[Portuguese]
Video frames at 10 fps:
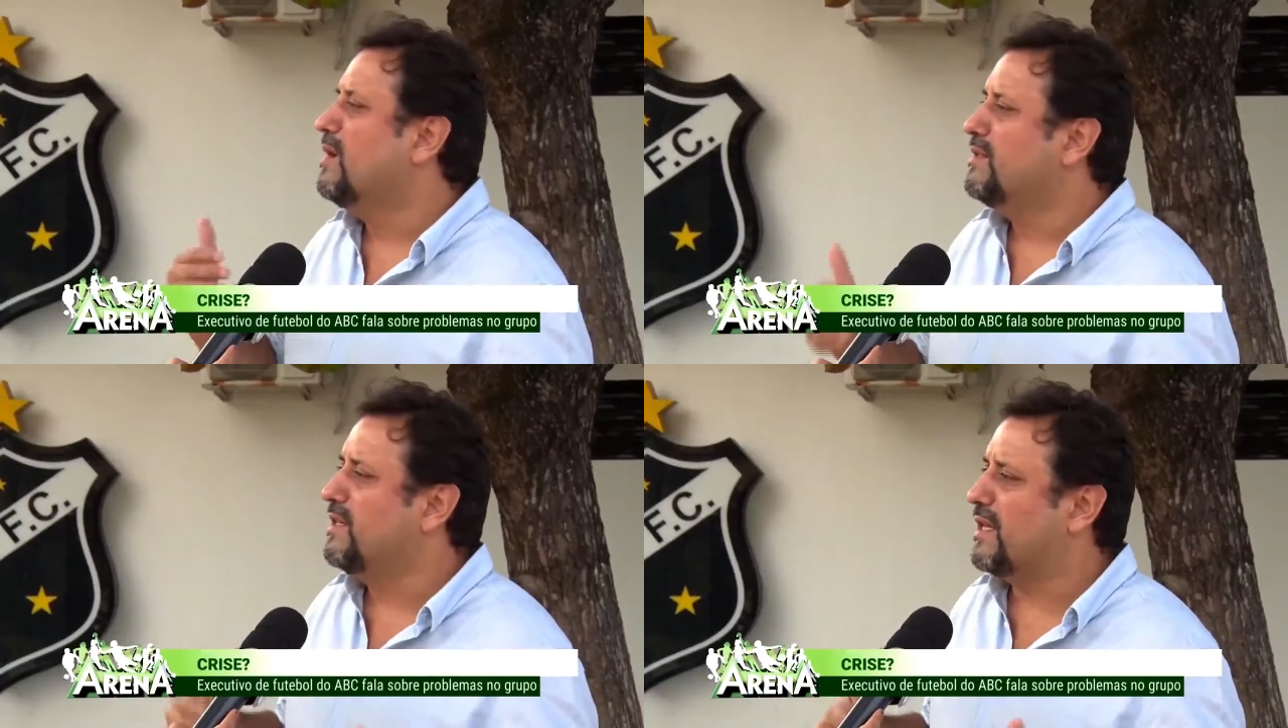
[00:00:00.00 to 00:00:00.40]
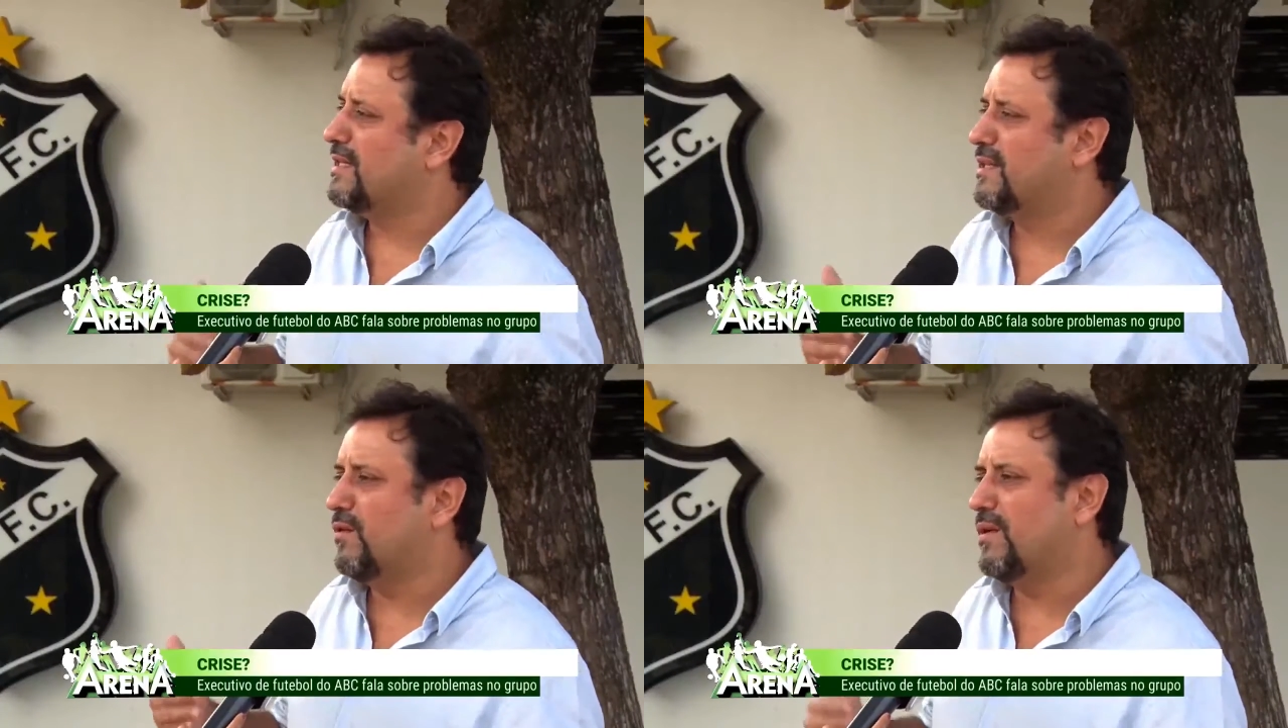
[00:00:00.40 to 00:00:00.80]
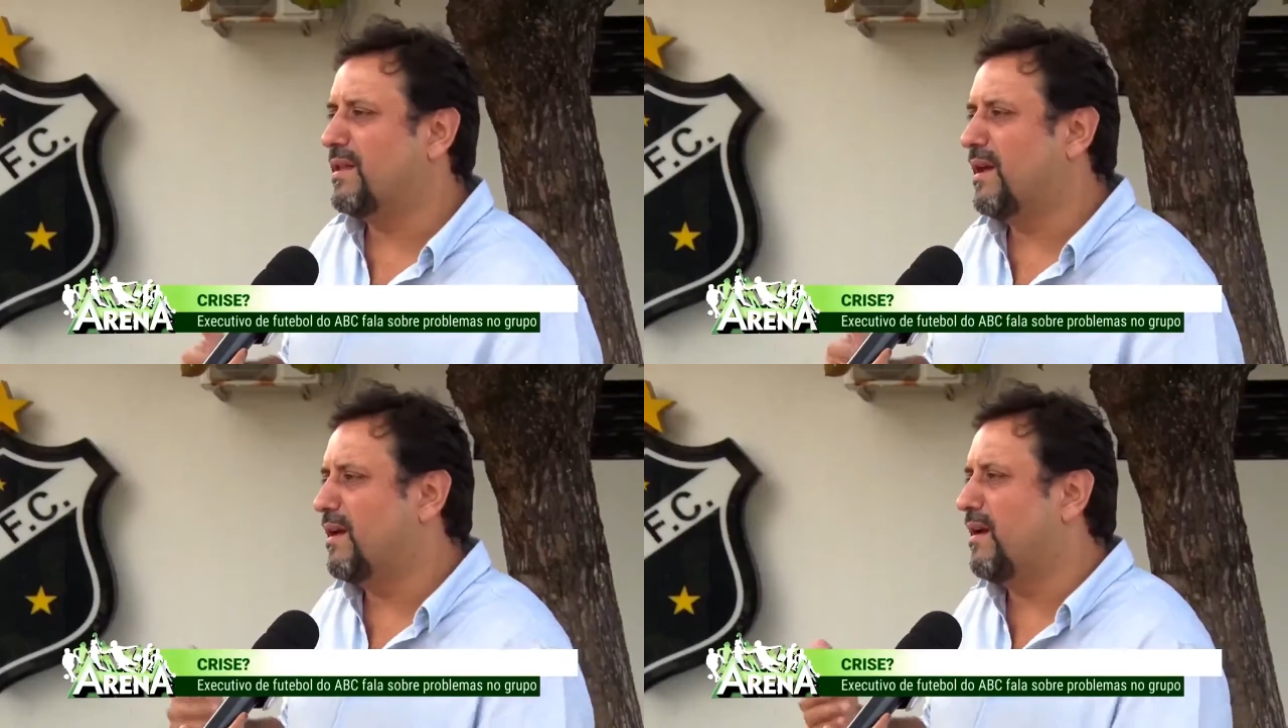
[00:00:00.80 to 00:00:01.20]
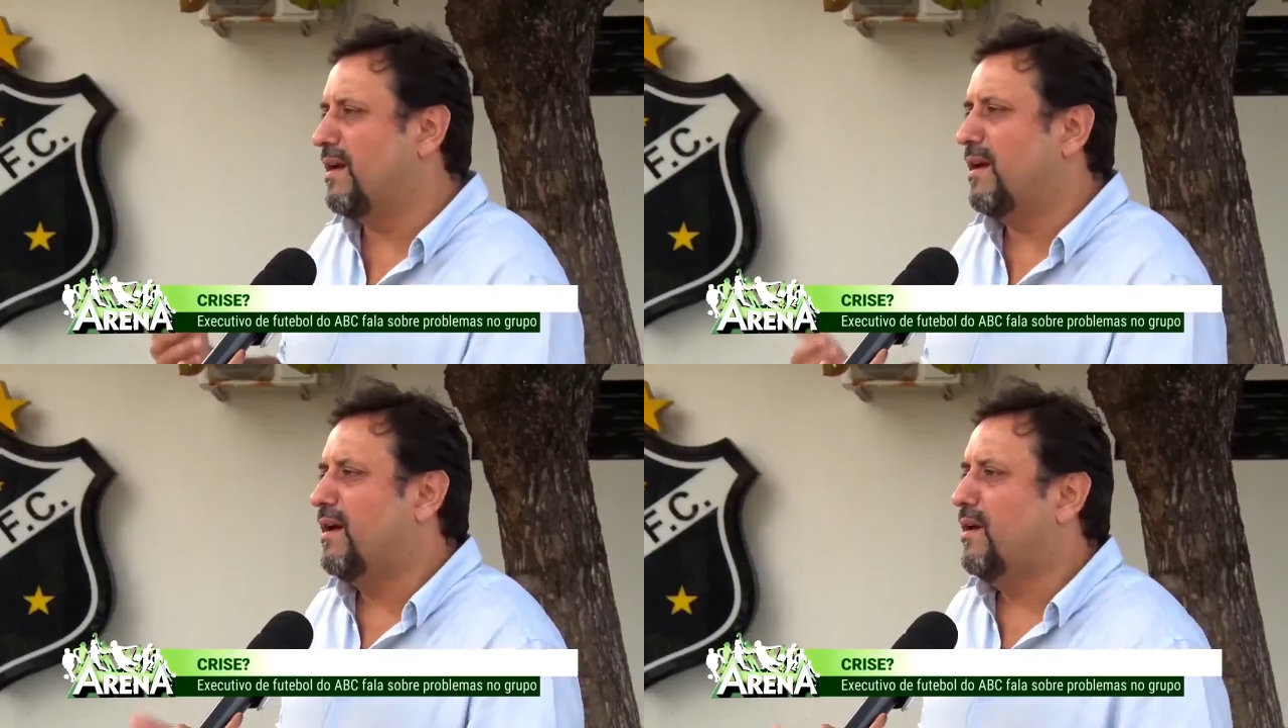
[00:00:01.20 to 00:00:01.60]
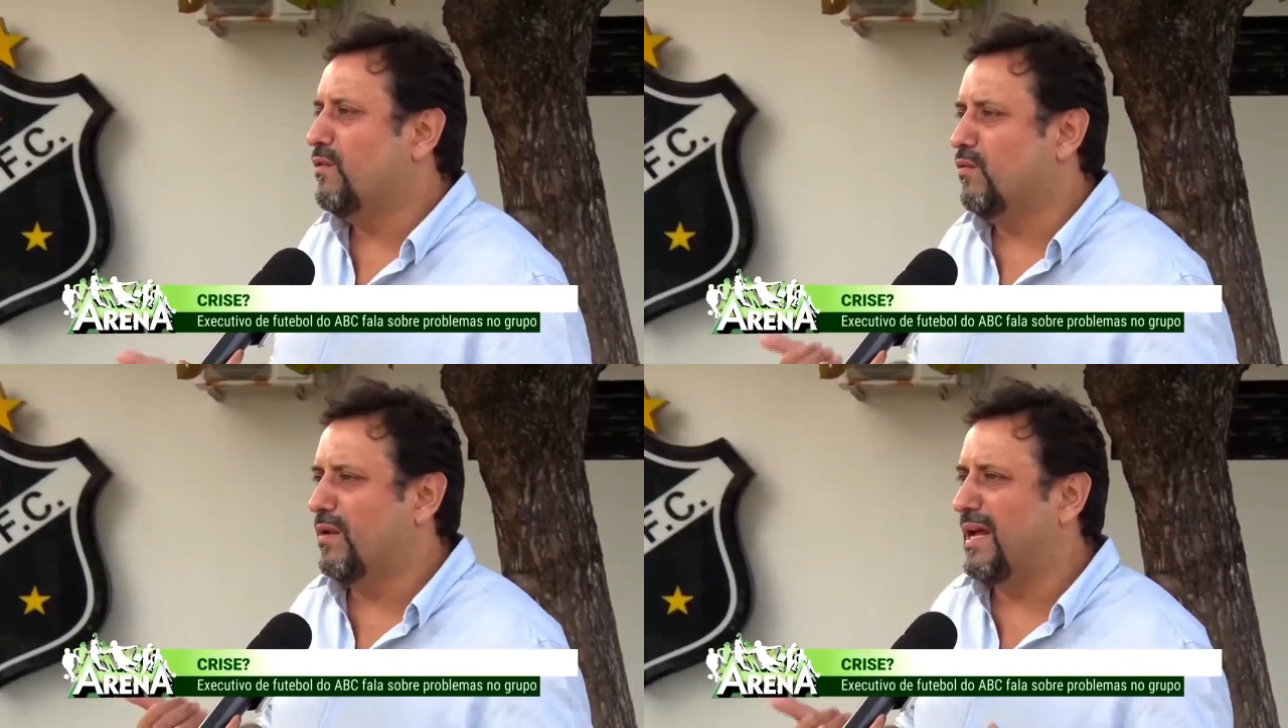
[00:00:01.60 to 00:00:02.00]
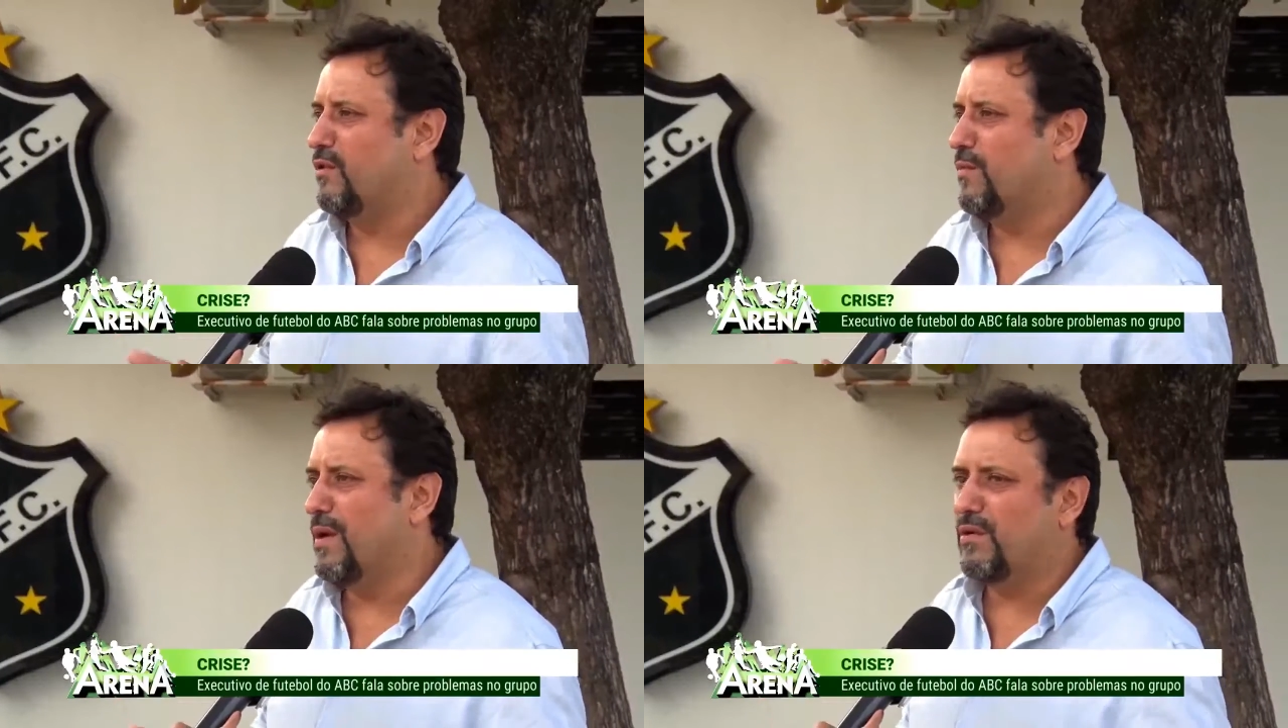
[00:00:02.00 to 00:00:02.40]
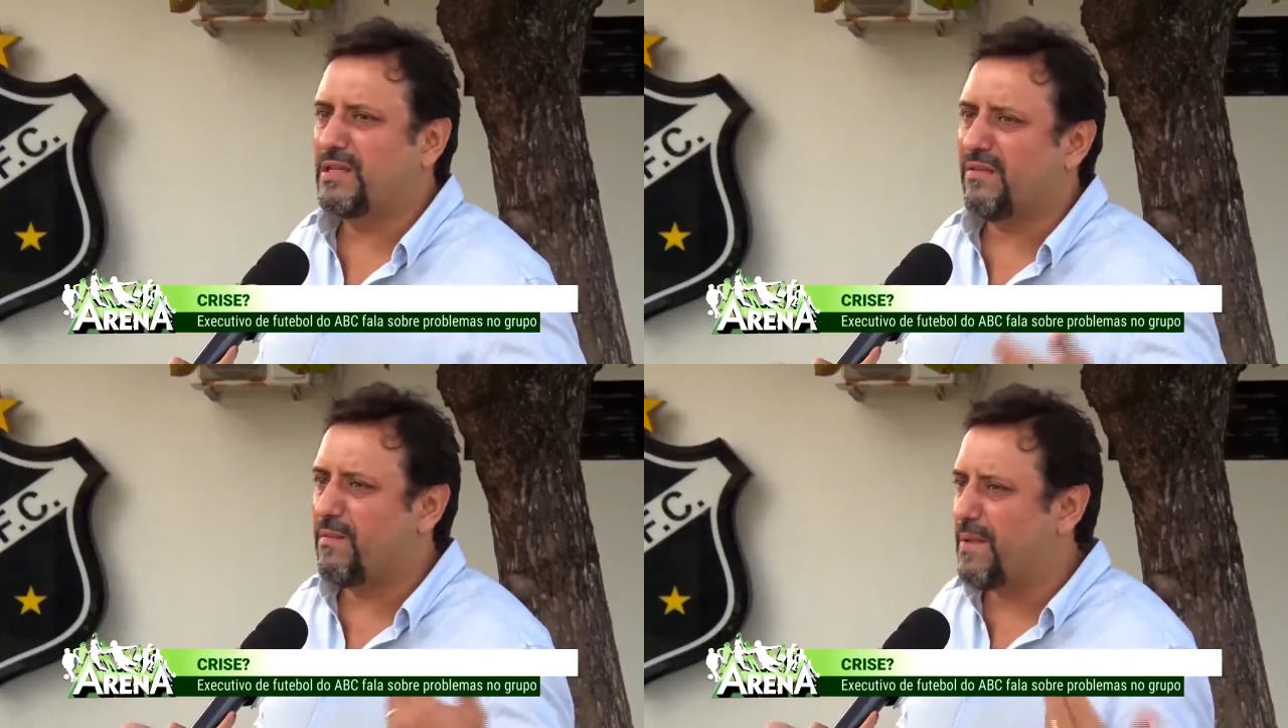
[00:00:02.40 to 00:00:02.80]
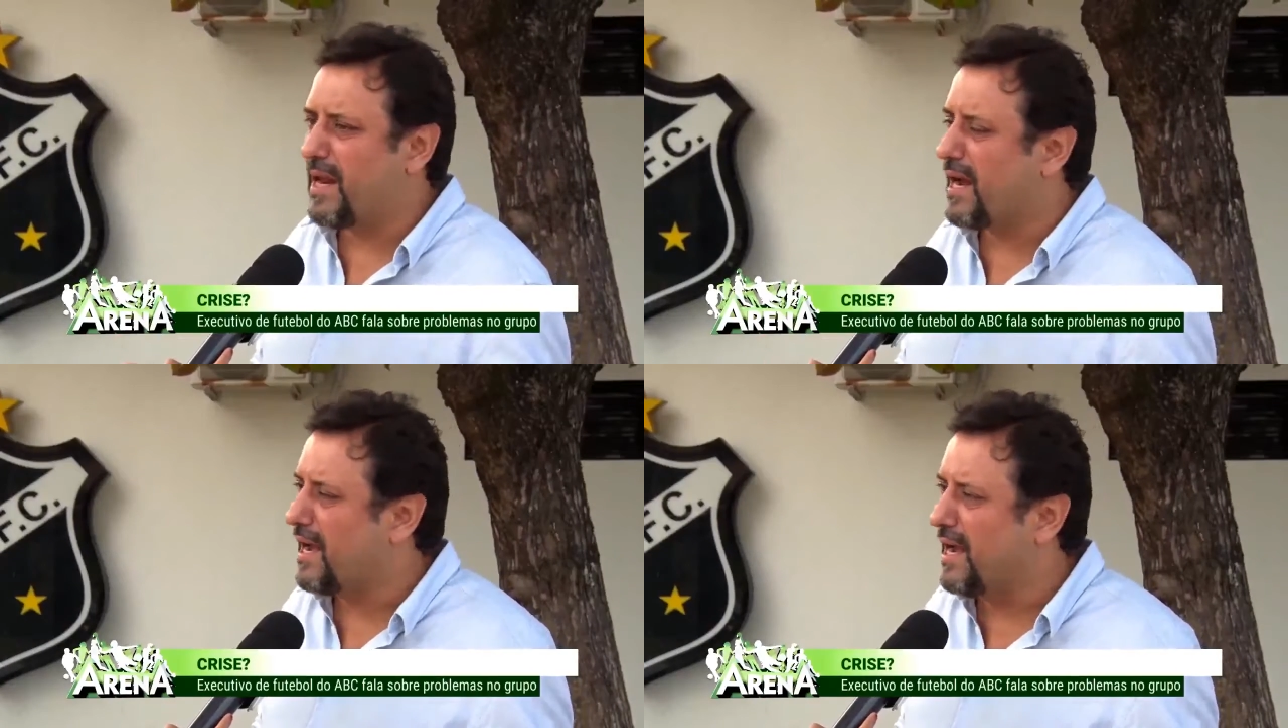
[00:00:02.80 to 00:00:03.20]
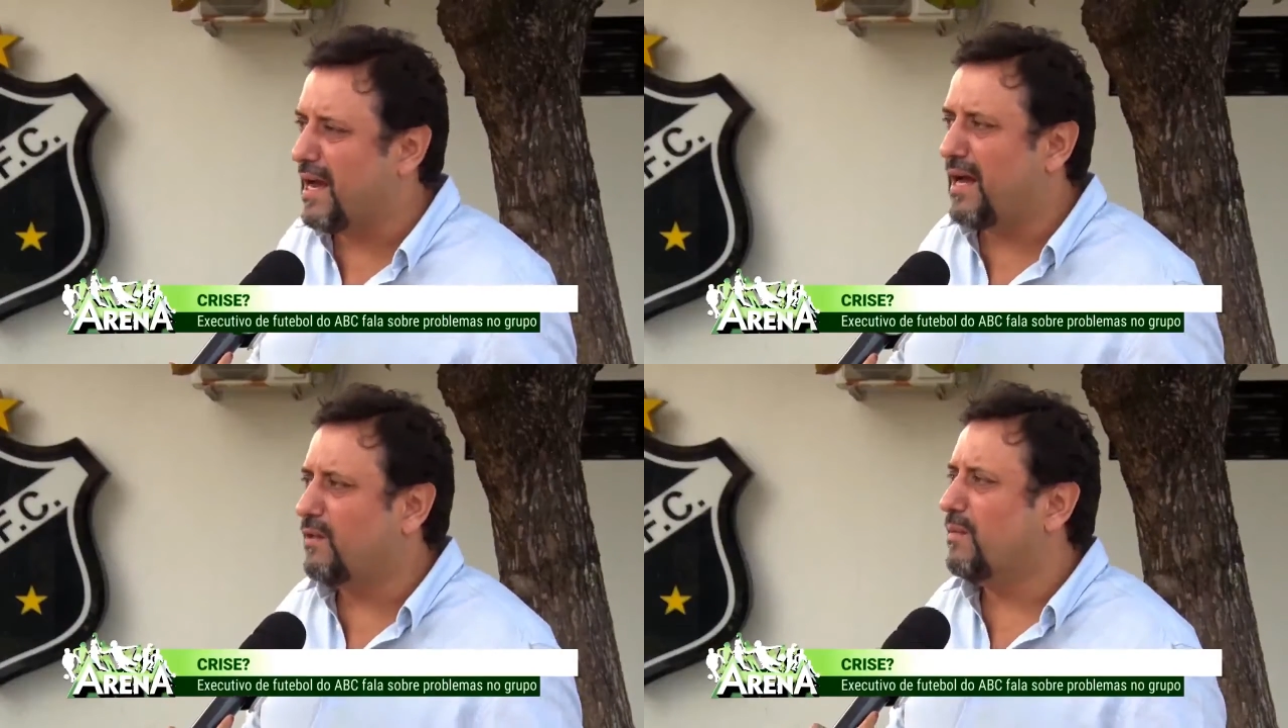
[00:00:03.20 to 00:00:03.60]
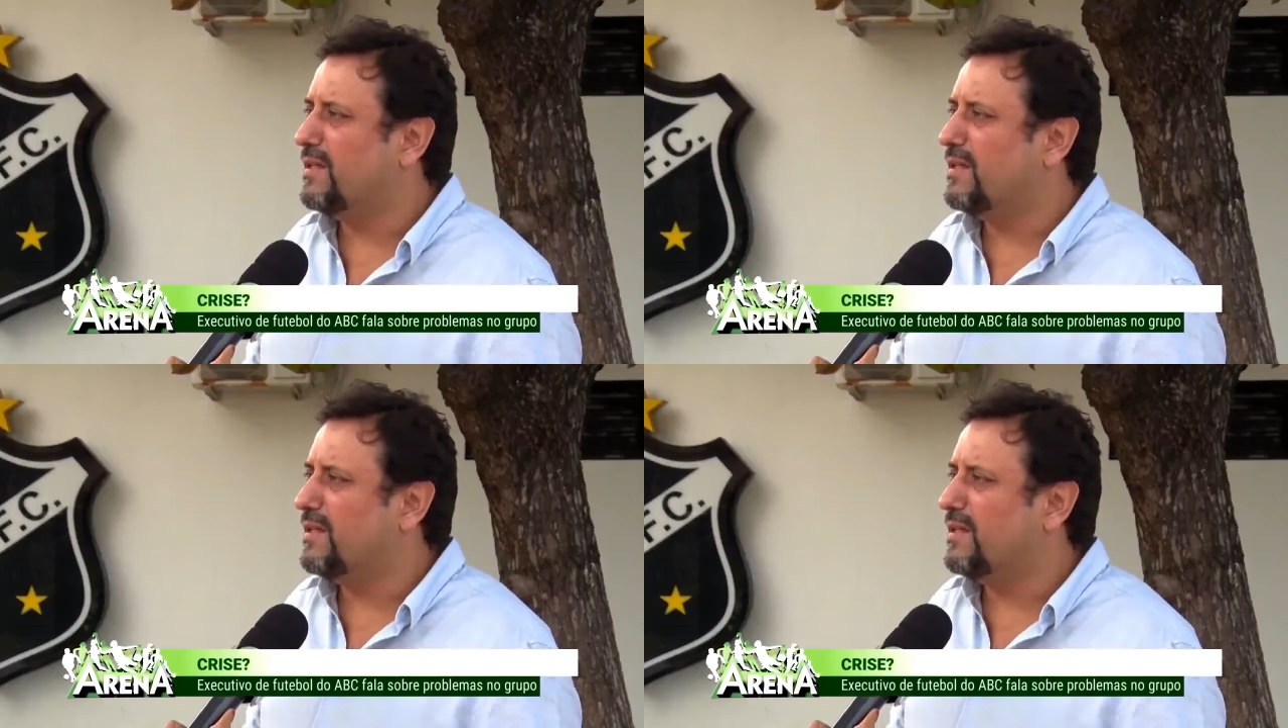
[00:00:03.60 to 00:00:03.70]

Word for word: citação até de um lado meu que estava embriagado,